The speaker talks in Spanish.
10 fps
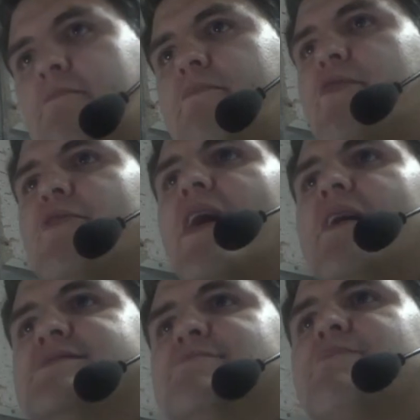pero
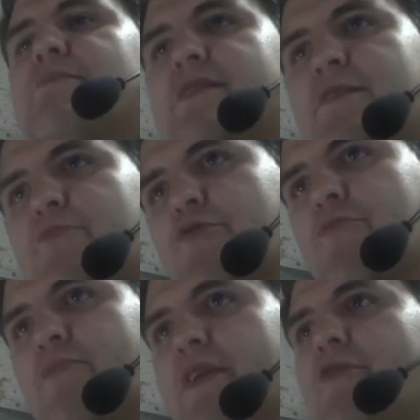ya simplemente por
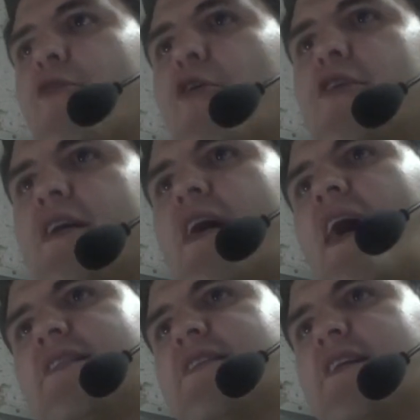cumplir. Hoy
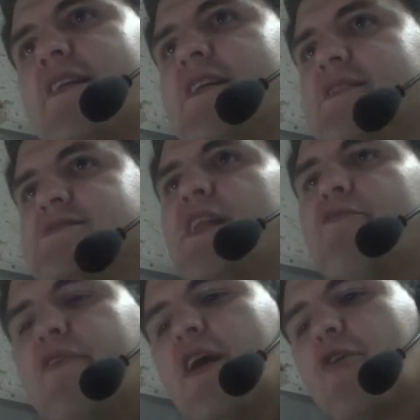al Tigre se le
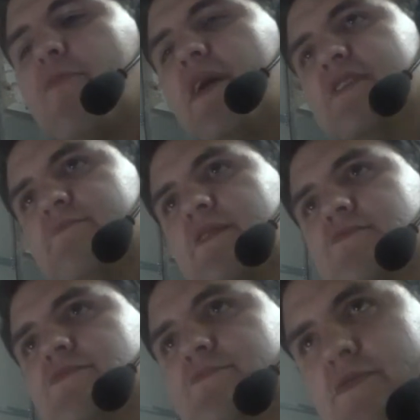fue la Copa de las
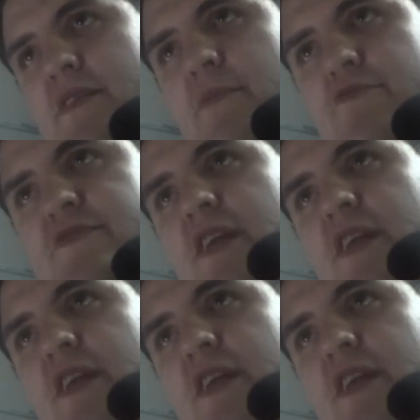manos. Cerramos